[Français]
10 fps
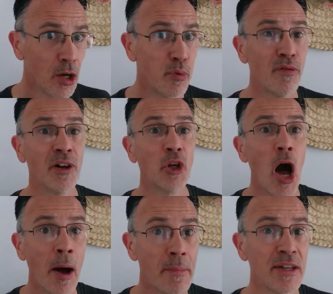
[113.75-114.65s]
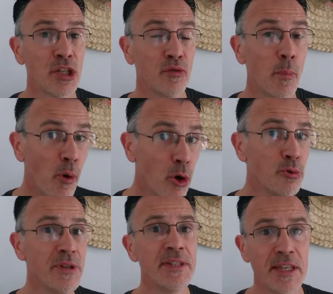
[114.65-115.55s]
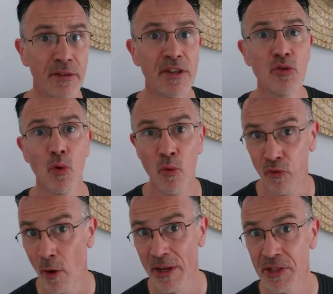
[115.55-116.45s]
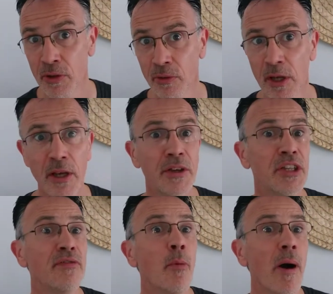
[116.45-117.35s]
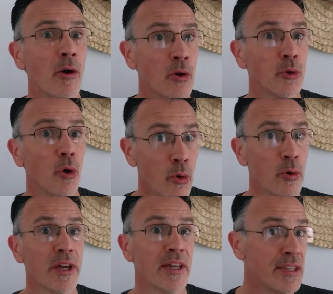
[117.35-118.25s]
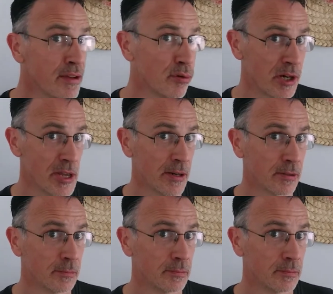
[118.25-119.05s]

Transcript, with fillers: pour vendre en masse vos produits, services ou formations qui vont par contre, eux, aider vos clients.